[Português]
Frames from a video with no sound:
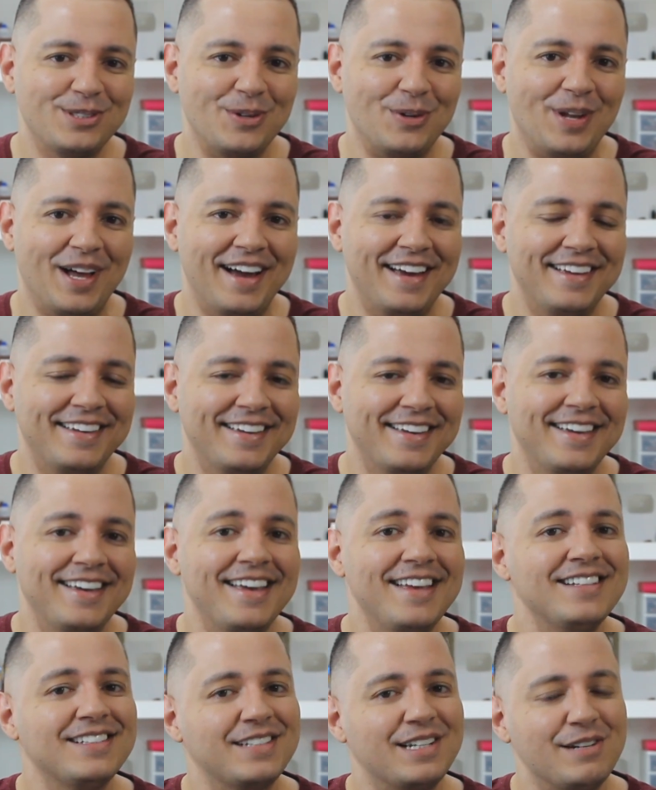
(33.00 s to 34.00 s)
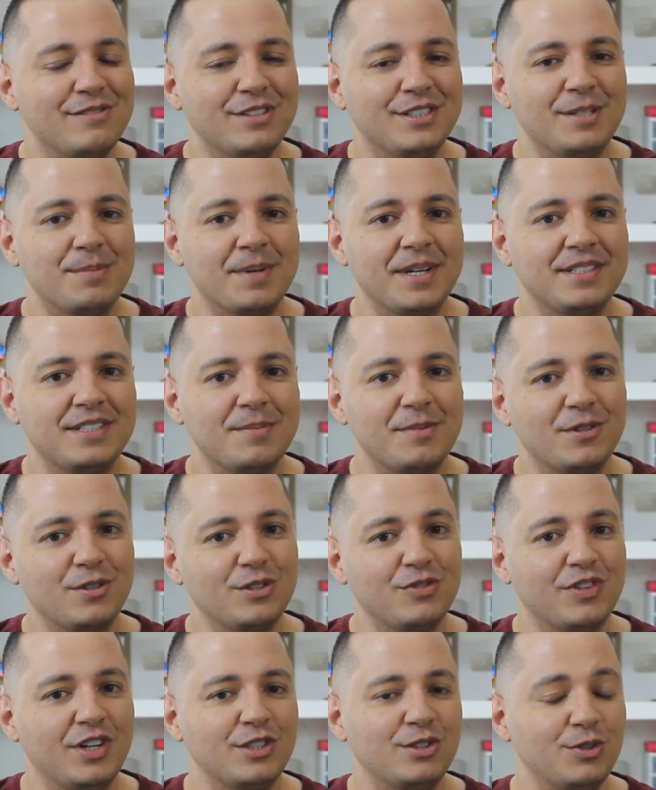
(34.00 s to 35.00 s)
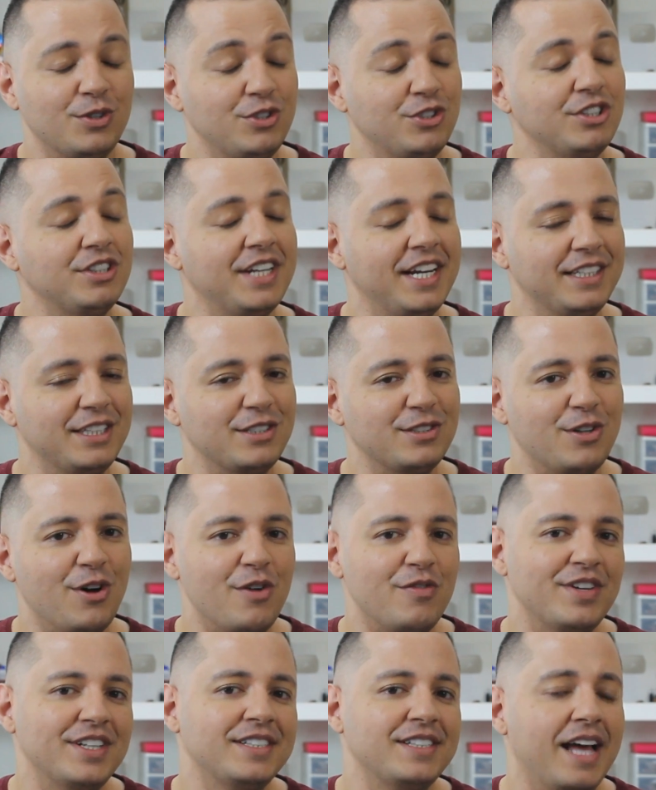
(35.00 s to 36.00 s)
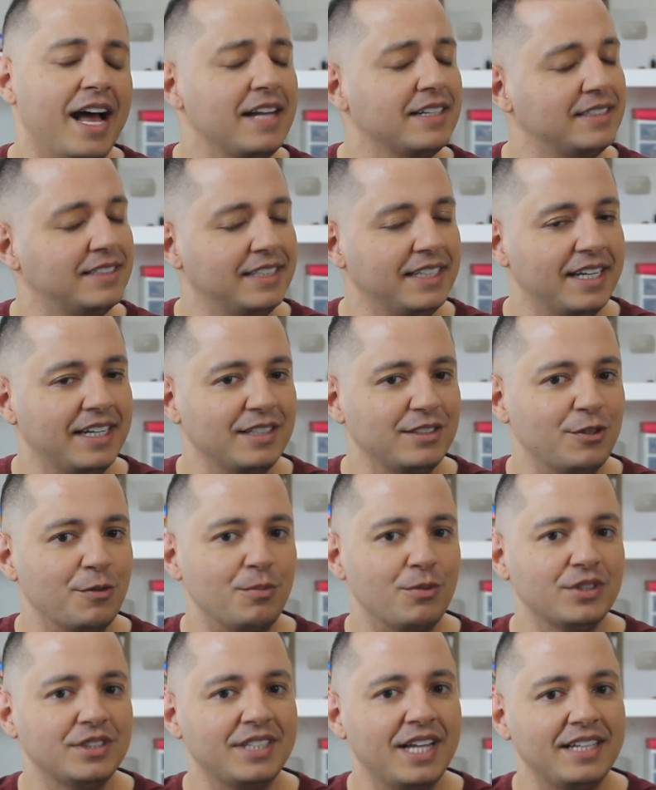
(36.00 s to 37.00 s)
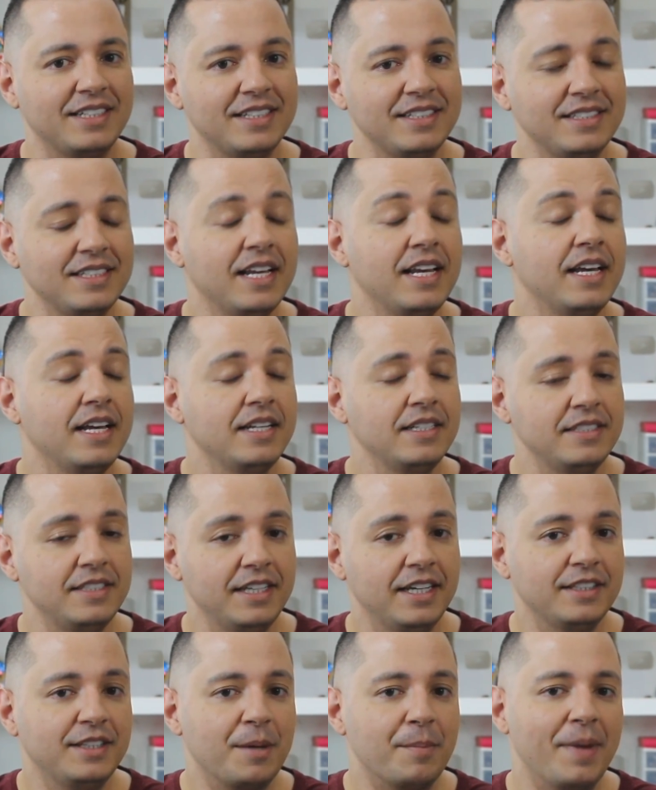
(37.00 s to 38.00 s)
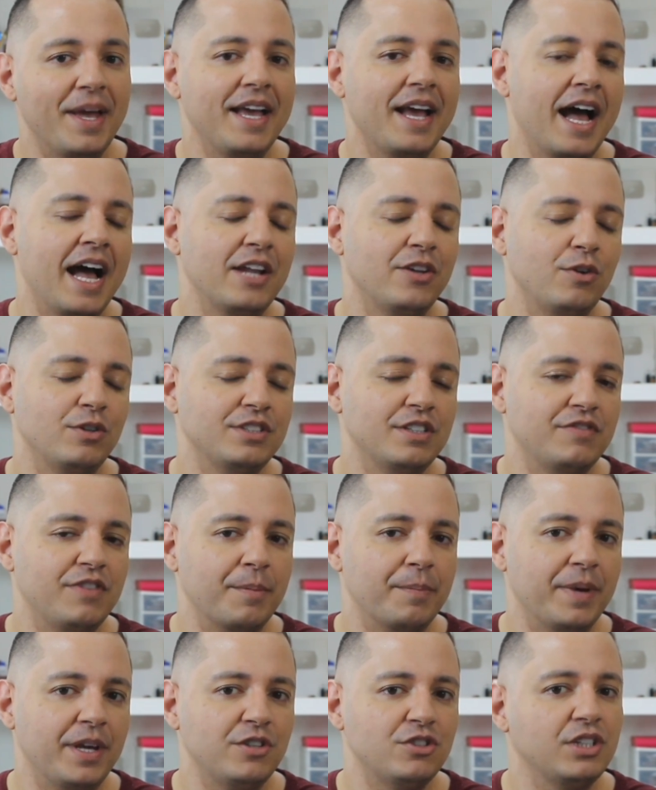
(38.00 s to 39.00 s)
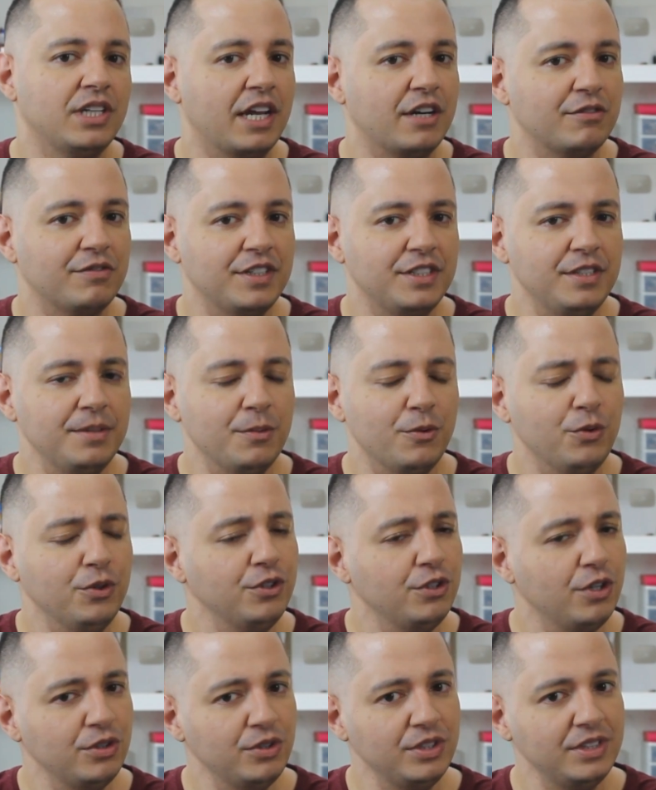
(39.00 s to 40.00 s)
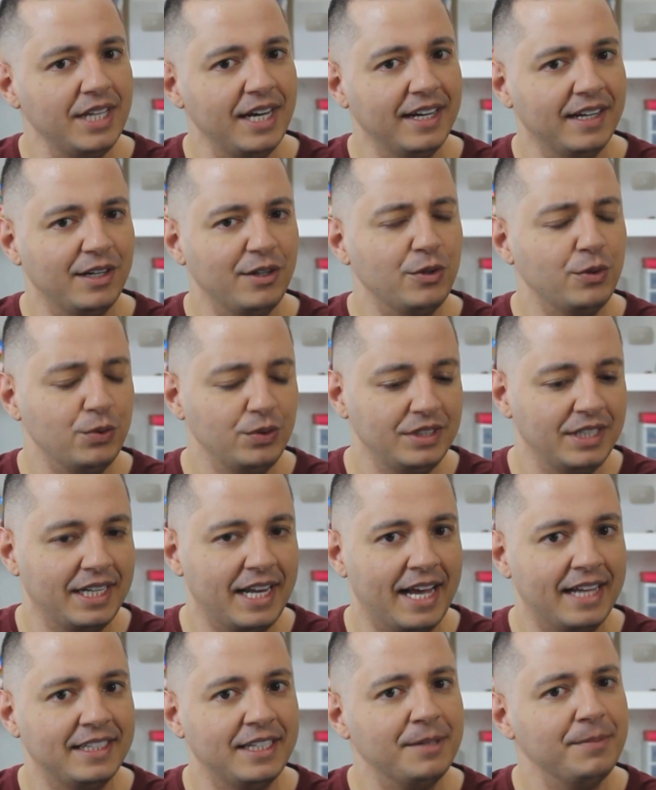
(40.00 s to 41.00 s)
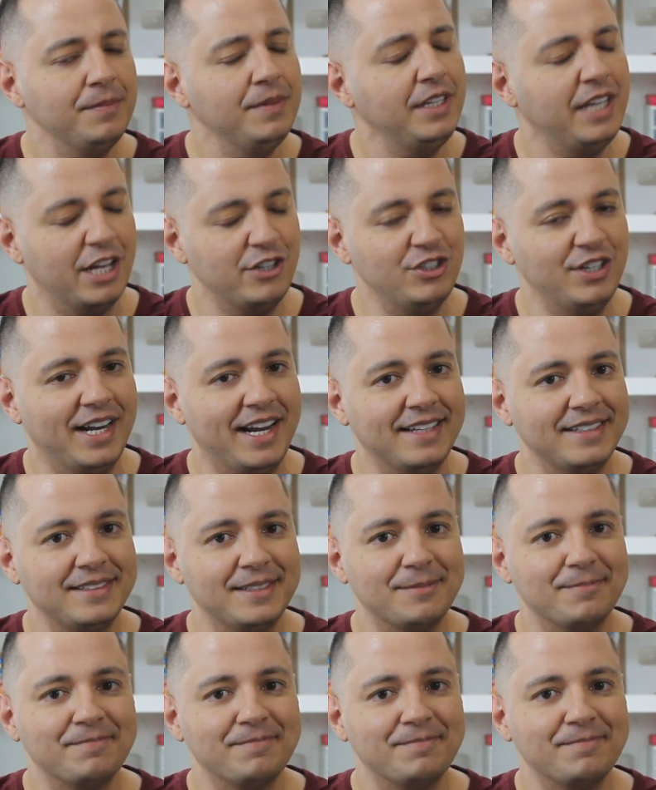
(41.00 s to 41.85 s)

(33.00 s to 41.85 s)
o seu like e inscreva-se para receber notificações de tretas novas assim que elas são postadas. Siga também a nossa fanpage lá no Facebook e nosso Instagram, custa nada e é de graça.